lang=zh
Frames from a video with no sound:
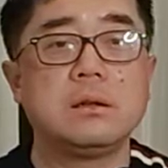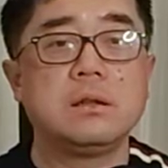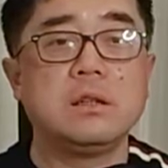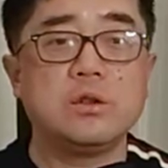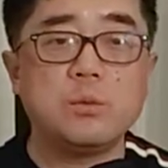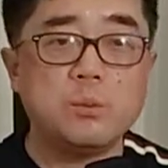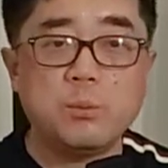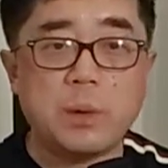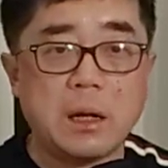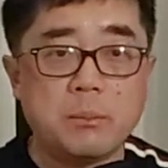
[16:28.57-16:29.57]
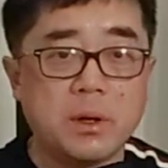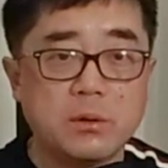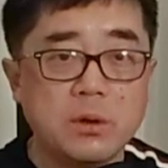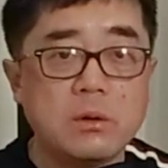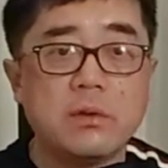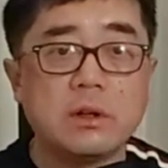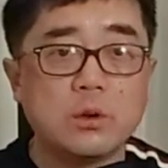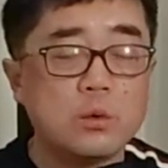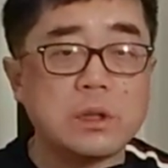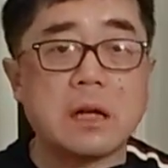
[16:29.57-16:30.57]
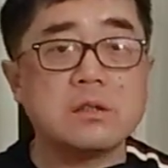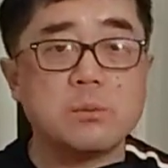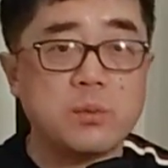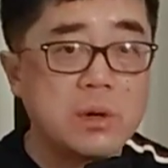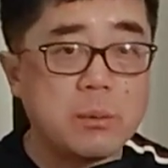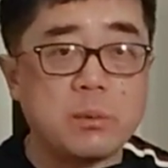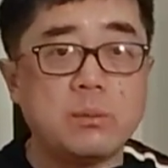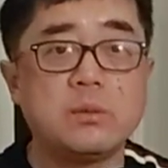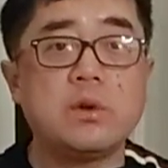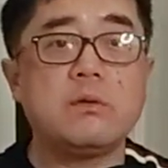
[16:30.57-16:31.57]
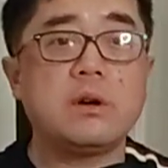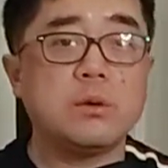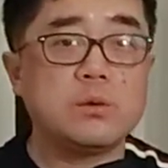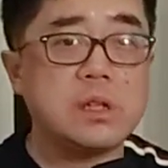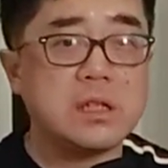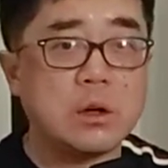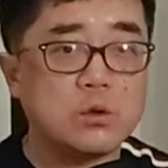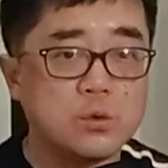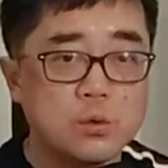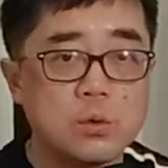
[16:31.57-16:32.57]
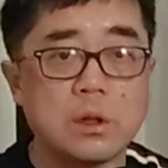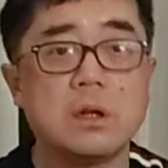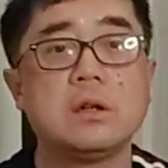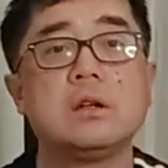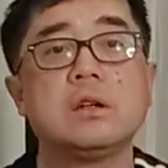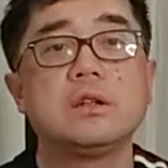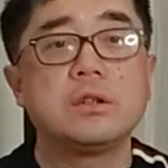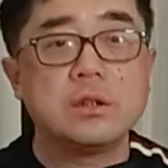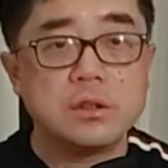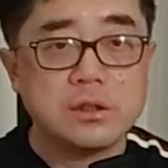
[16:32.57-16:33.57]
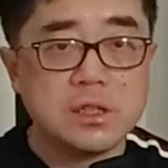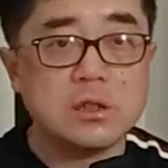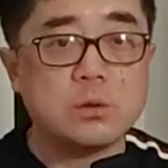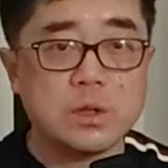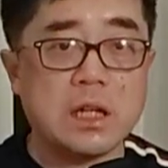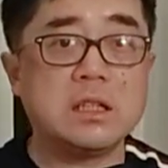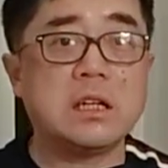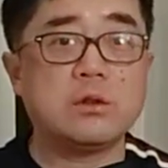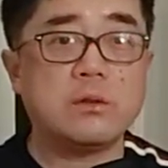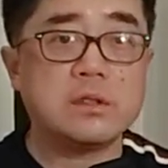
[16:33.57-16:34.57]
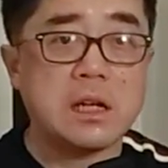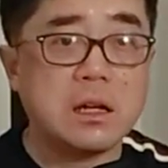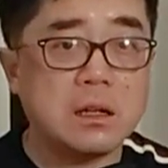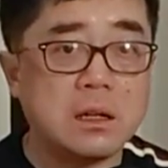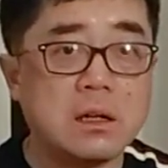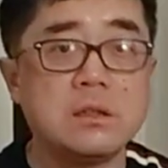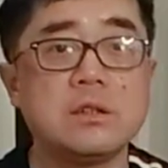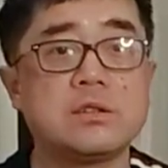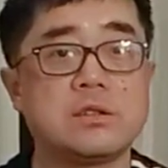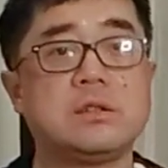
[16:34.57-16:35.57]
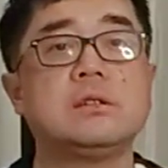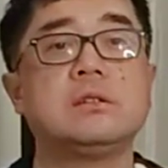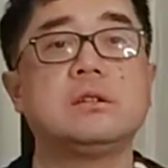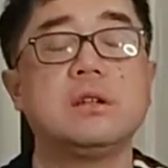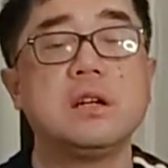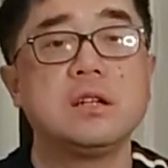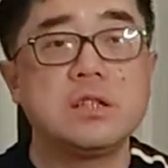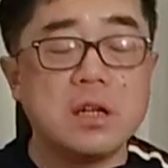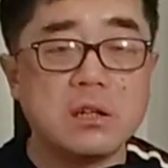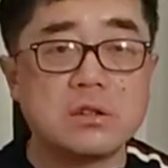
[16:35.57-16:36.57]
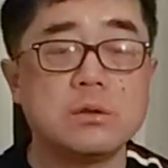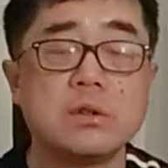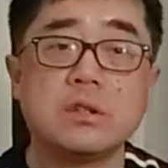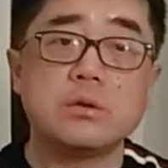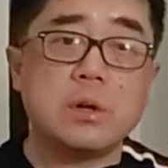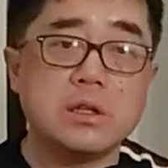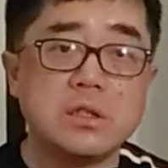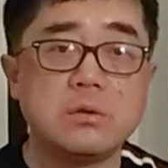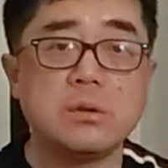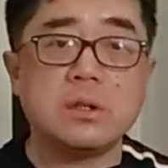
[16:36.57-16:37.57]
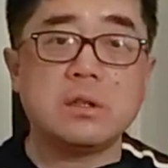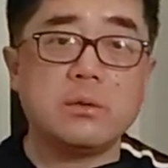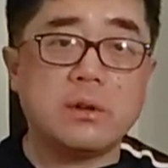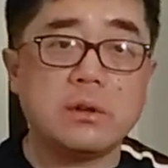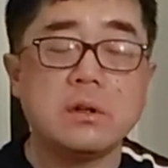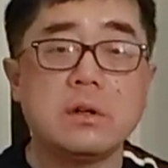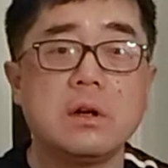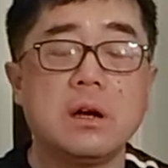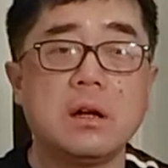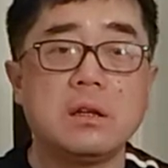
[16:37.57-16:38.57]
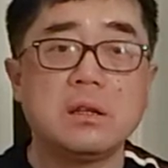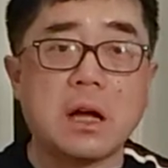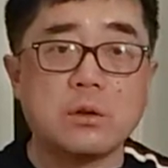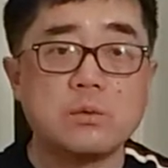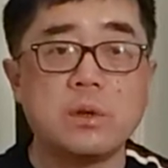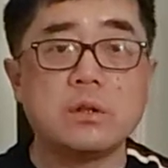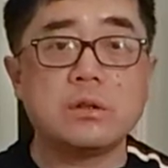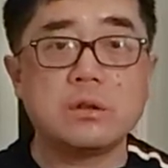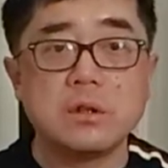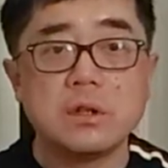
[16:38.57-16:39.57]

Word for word: 你就把别对方的路挡走，不让对方有这条出路了。这种前提下，对方才可能跟你死磕。这个时候，你是愿继续跟对方啊，你挡住别人的，